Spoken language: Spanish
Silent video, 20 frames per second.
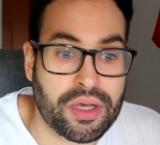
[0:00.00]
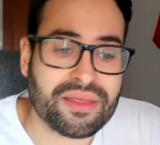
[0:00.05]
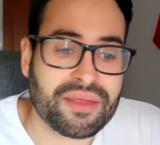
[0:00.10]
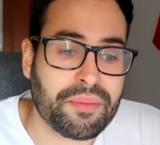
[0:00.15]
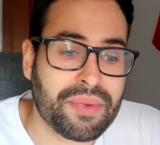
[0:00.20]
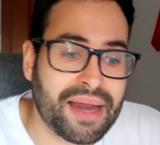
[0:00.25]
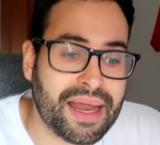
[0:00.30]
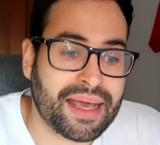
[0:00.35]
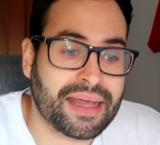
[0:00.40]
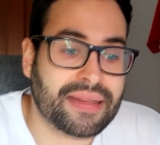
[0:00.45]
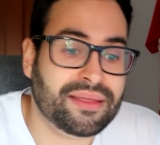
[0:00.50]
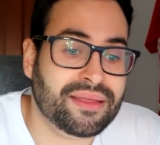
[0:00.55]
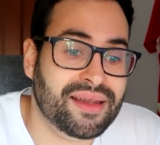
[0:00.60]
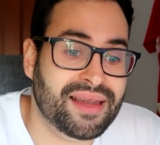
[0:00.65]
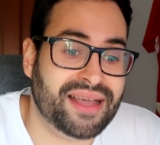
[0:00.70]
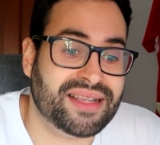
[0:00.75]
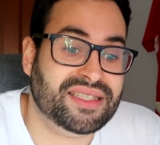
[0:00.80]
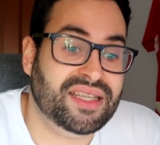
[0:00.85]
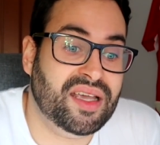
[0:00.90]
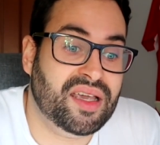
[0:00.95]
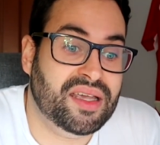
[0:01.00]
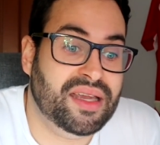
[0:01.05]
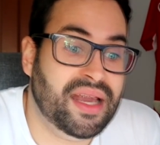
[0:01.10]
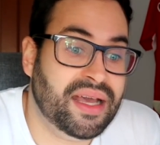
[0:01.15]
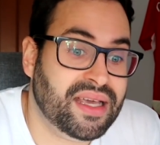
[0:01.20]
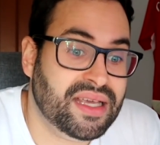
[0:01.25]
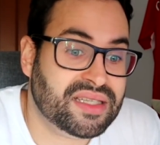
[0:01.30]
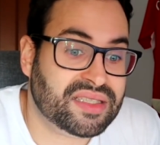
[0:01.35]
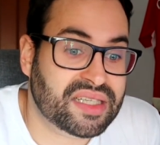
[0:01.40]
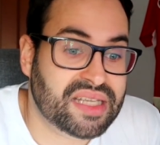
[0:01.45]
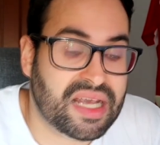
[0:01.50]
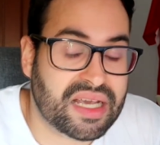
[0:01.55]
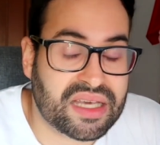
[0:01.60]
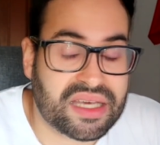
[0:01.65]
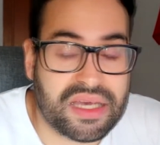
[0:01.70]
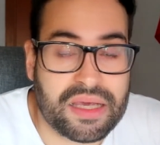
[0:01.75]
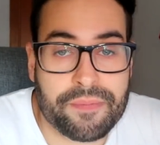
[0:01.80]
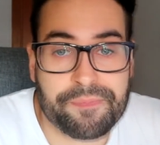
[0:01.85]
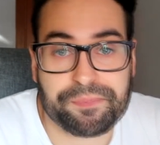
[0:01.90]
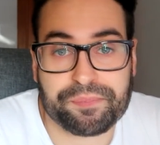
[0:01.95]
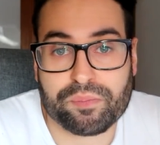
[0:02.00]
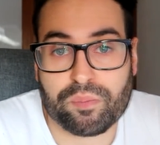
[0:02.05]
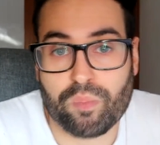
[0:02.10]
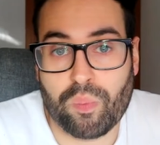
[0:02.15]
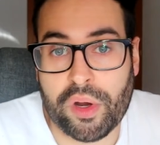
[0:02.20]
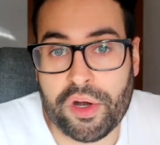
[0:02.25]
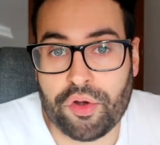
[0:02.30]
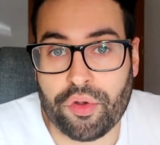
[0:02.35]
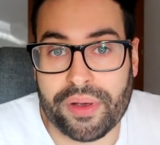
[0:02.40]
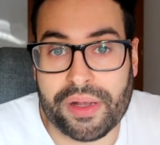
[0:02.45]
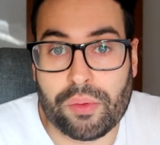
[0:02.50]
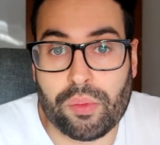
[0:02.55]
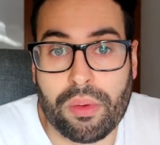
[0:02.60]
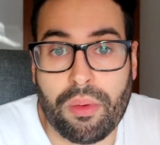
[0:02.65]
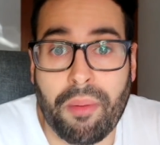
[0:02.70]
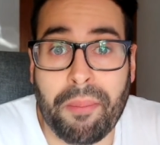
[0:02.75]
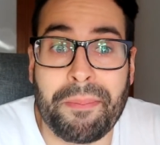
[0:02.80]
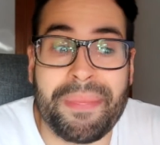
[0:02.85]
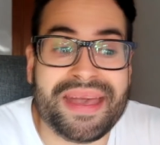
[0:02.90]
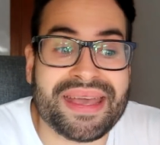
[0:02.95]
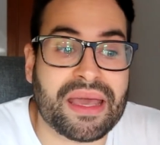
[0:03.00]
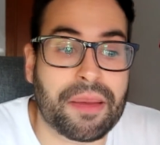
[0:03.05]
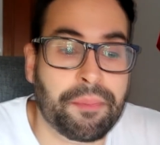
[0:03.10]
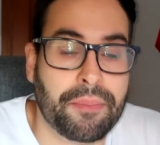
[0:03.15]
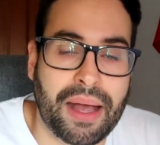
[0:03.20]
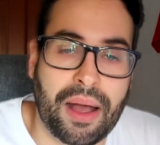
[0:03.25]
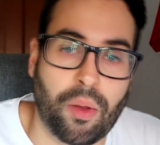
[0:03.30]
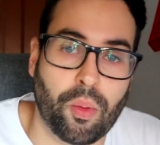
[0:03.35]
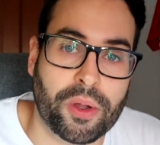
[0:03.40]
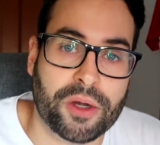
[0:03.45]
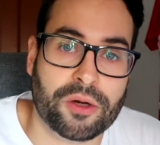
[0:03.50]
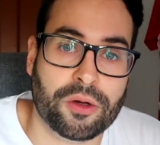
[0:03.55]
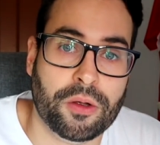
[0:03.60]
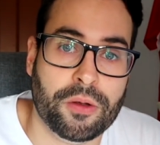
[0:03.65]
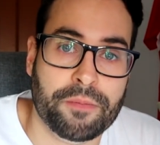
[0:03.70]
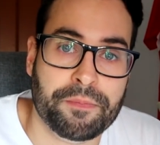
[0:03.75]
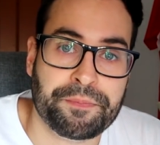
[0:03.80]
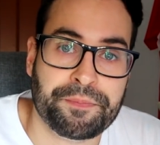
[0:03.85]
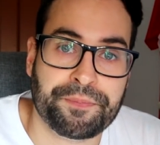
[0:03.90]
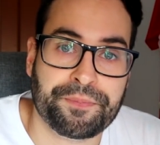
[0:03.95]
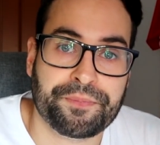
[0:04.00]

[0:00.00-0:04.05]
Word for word: Encima la gente le exigirá que sea aquí, bueno, el nuevo Beckenbauer, ¿no?